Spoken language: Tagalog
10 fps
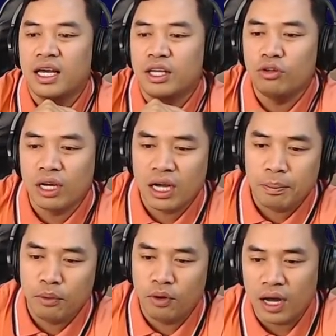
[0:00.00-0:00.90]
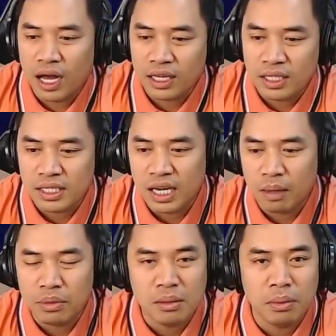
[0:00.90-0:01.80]
Yun na nga po ang aking
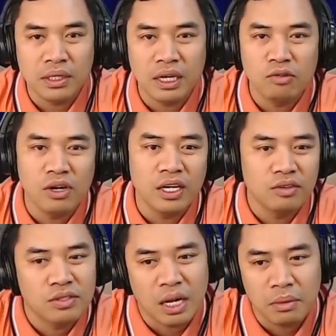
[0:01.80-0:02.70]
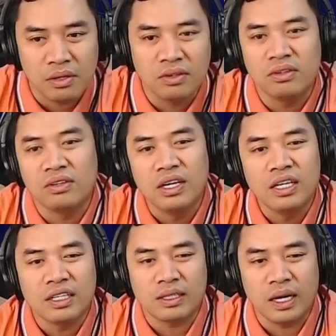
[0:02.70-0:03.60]
sinabi sa bandang huli. No? Sabi ko,
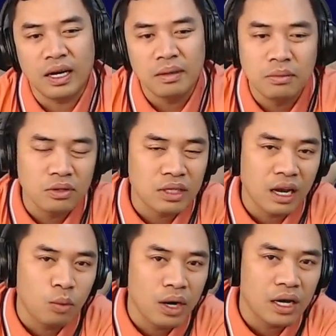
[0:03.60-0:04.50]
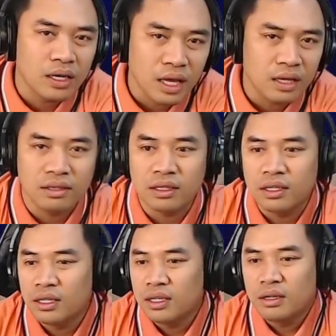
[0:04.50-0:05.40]
tatagan mo, dalawa lang yan.
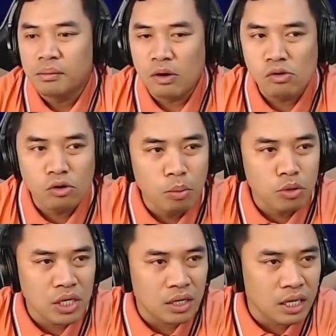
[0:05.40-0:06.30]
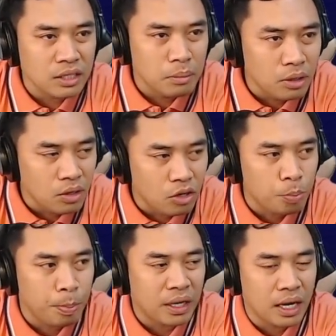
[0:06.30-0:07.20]
Mauubos ang rating mo
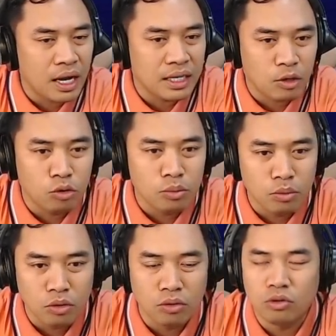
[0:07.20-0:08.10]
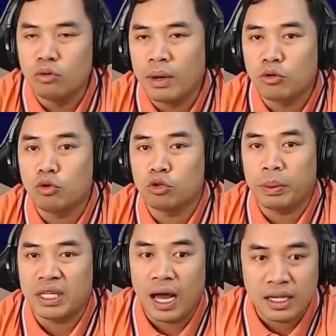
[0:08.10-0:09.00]
or pagkakataon mong humarurot
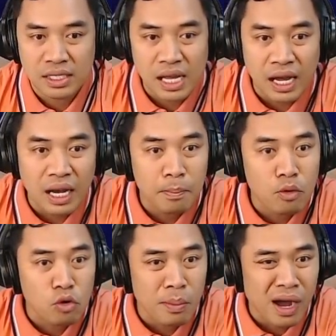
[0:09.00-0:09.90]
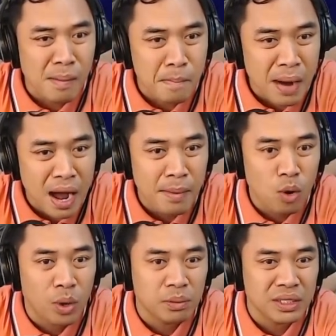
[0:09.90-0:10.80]
pataas dahil puro mga
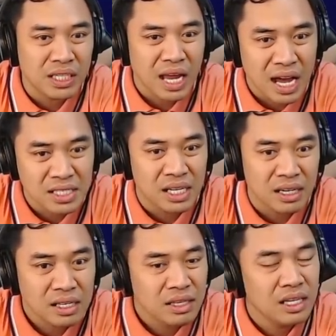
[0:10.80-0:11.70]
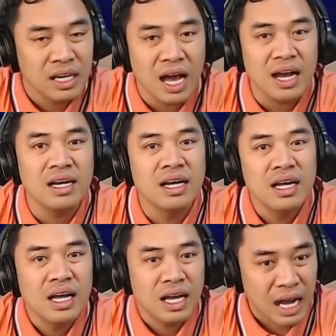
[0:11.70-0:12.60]
mamaw at matataas ang rating ng
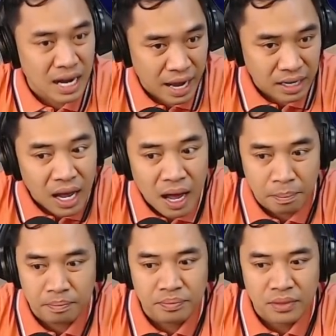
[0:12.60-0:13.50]
ka-line up.